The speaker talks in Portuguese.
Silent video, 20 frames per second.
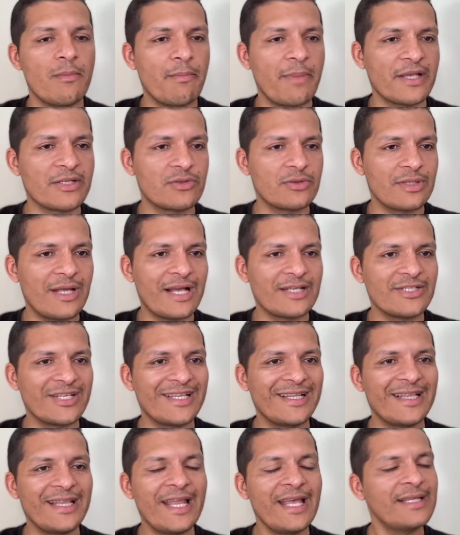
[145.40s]
personagem
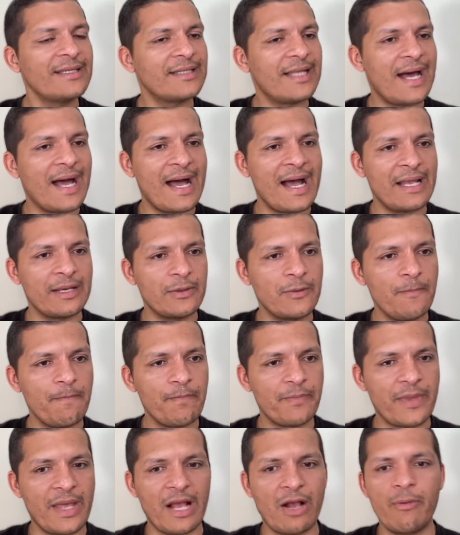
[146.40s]
lendário,
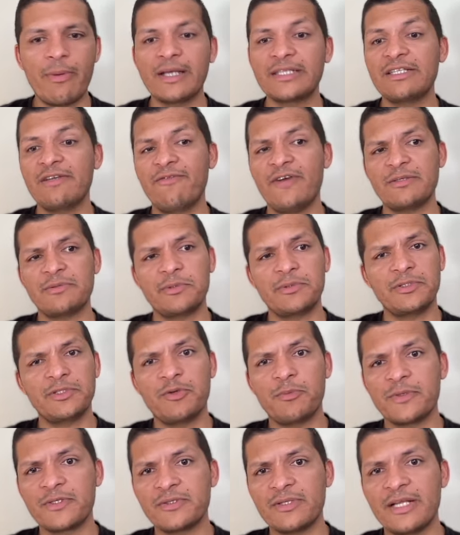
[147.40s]
tá? Como é que você faz para conseguir
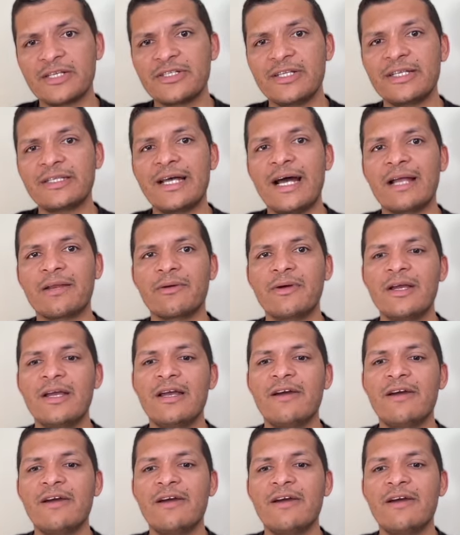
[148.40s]
o um personagem lendário?